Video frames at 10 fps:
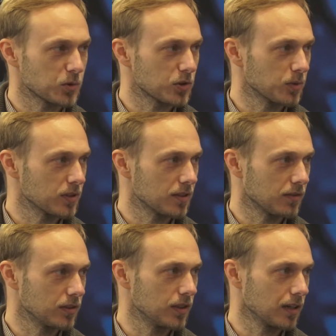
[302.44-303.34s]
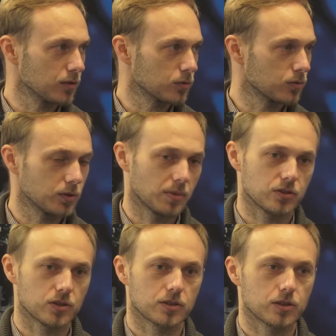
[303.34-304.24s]
można powiedzieć, zawadijaką, który
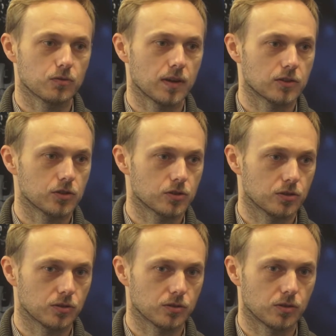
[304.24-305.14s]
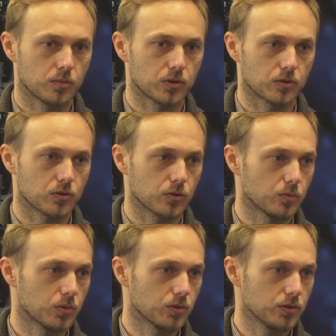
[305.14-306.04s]
będzie chciał walczyć o dobro
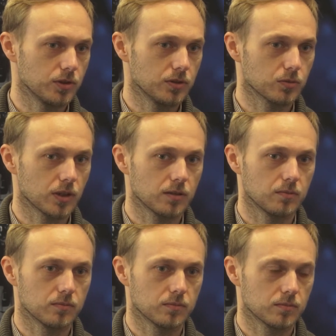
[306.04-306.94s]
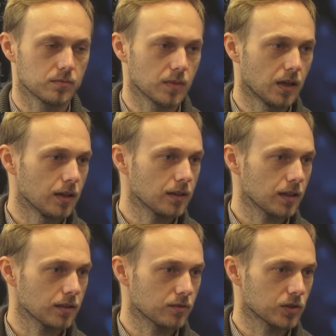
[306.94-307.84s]
klubu. I tutaj, mm, tak
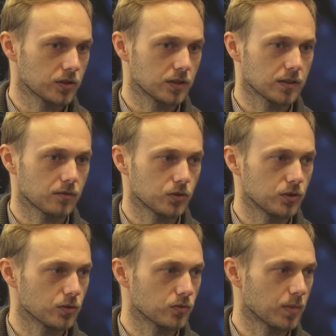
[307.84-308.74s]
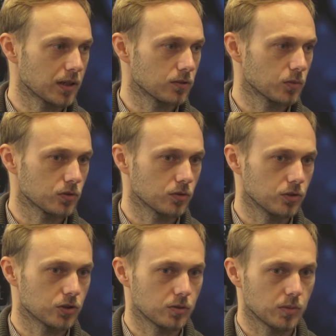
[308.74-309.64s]
jak na wszystkich zawodników, bardzo mocno
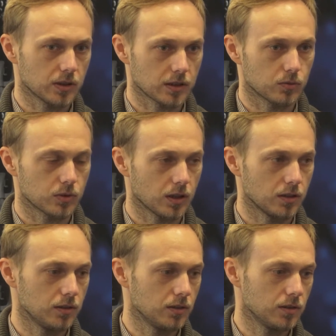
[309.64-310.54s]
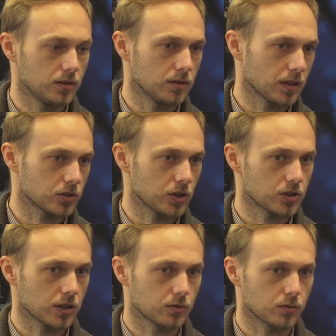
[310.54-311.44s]
liczymy, tak tutaj i na
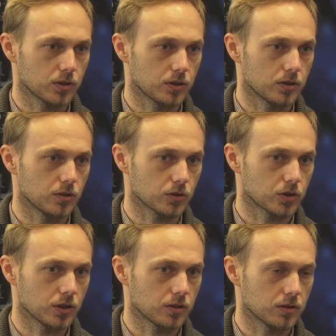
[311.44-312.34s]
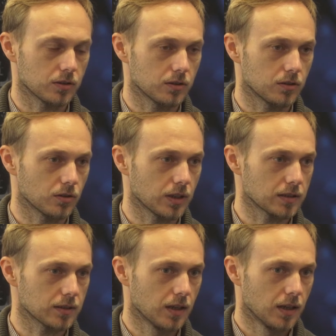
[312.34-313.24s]
Grześka, który doszedł e, do
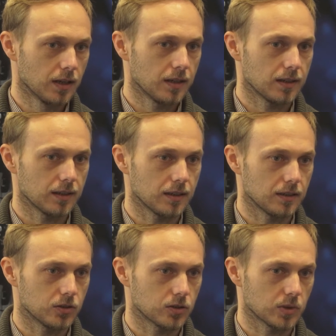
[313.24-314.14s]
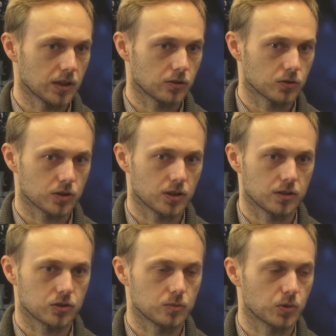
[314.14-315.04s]
nas, e, liczymy na to,
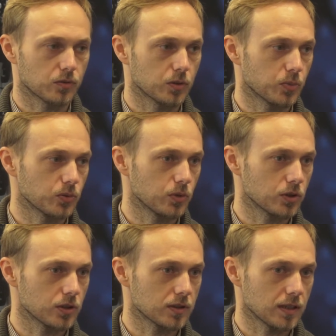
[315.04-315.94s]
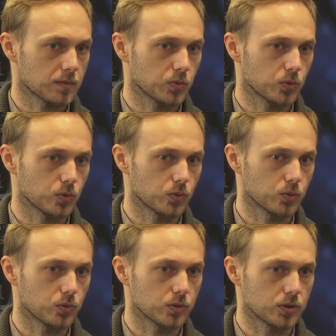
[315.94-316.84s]
że szybko wkomponuje się zespół
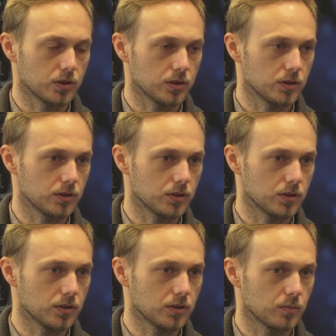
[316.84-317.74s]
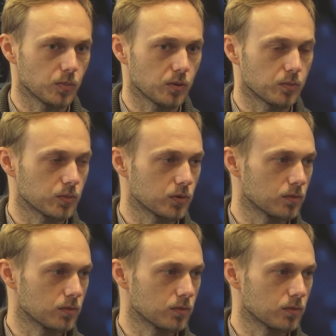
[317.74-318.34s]
i po